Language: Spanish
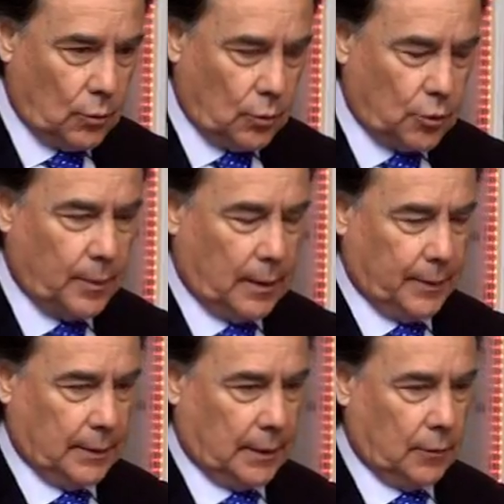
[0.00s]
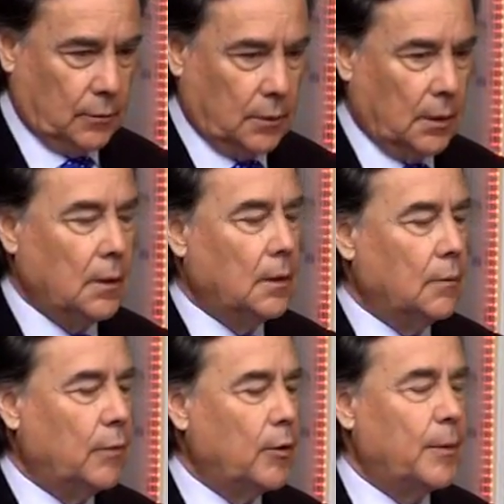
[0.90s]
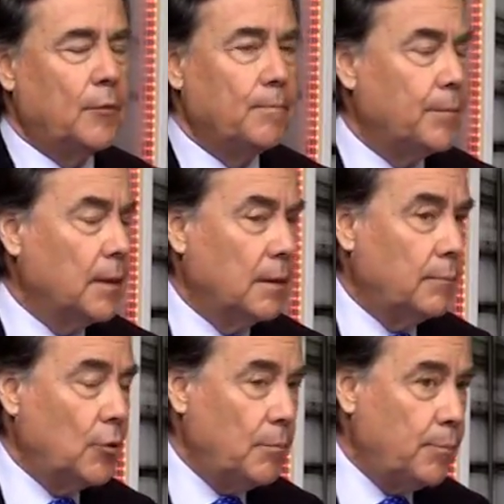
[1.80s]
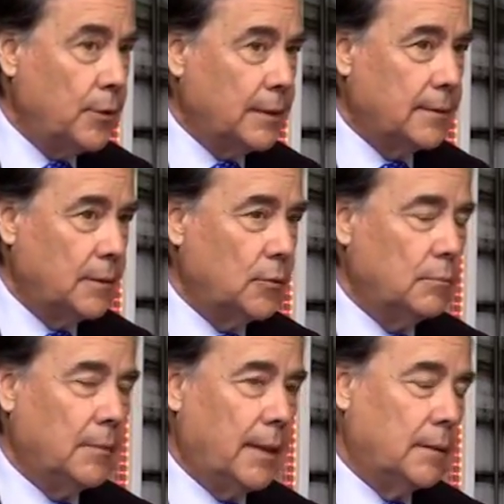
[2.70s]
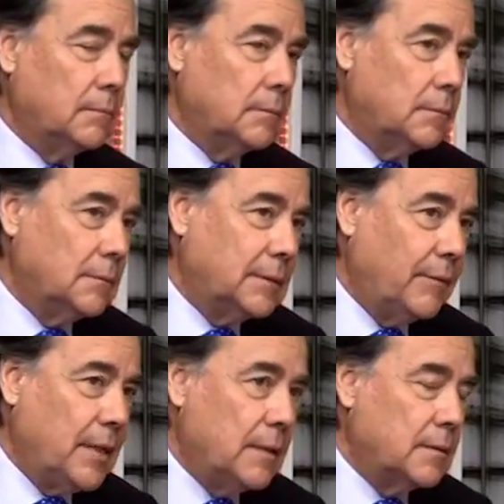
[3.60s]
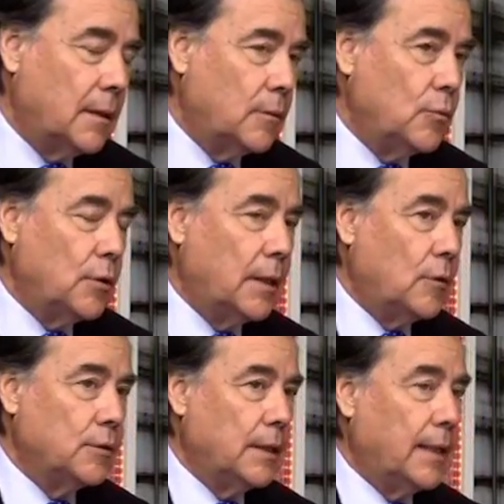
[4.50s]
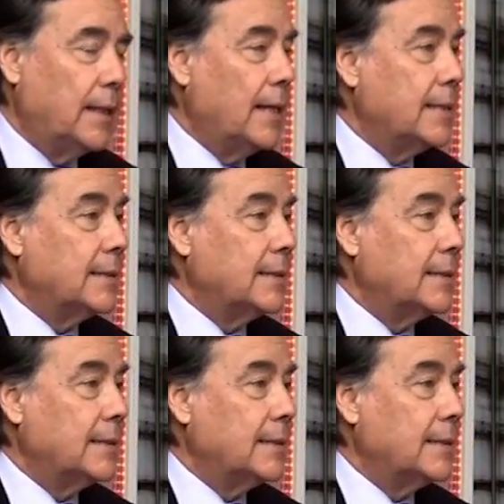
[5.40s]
otro parlamentario. Bueno, pero, pero no importa, si mira, está bien, si hay algunos que consideran que hay que